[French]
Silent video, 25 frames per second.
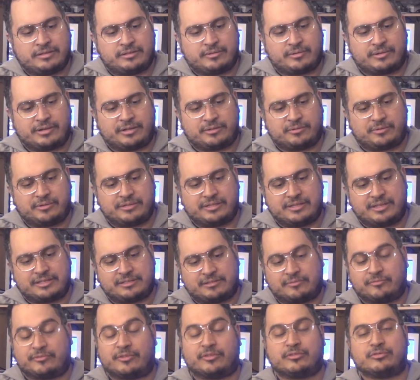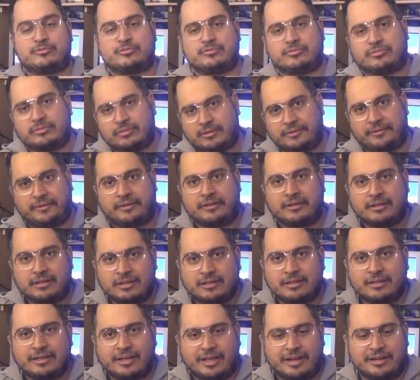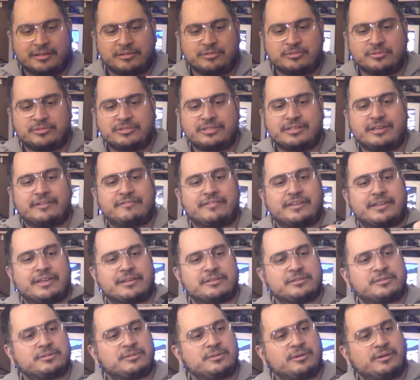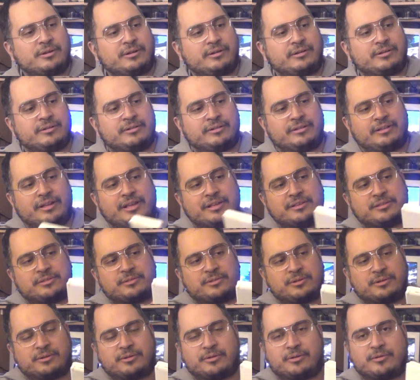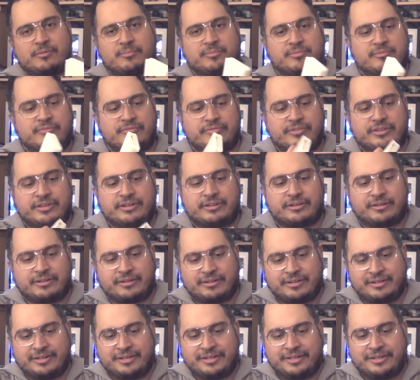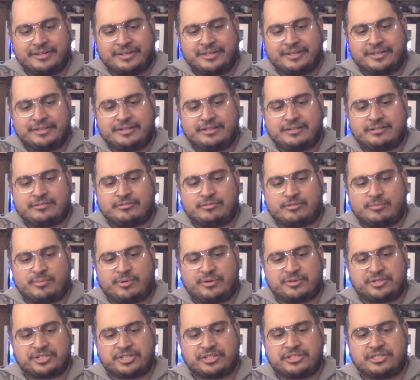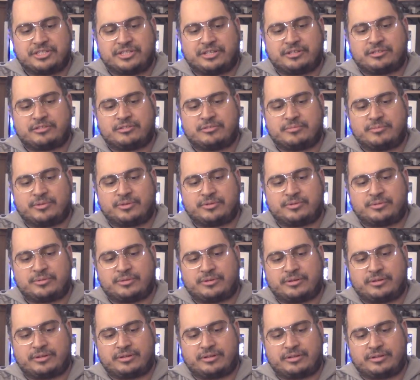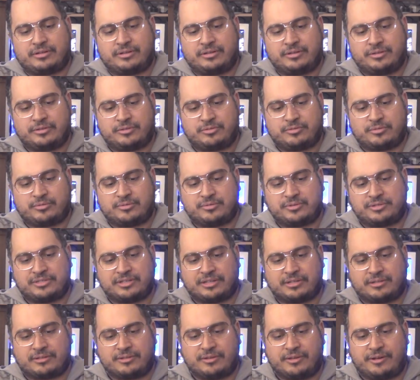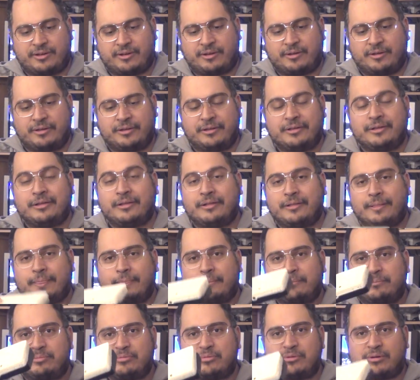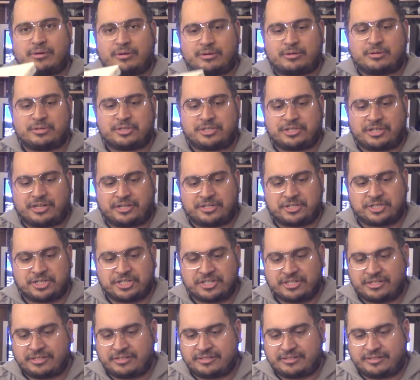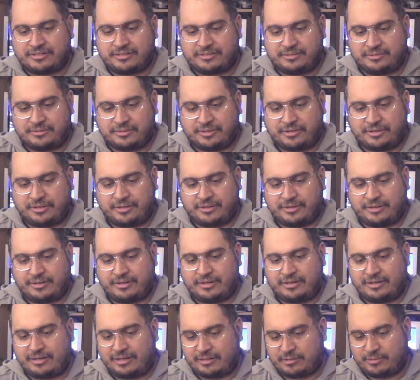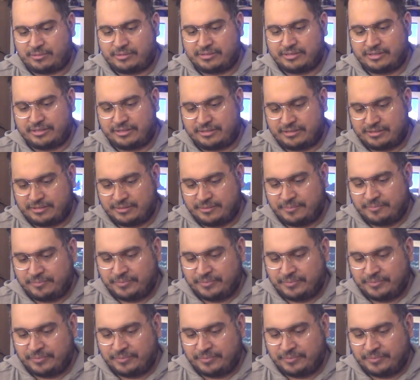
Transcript: donc la 3DS vendue. Elle est donnée avec un socle, un socle qu'on pouvait brancher directement sur le secteur recharger donc euh, la 3DS.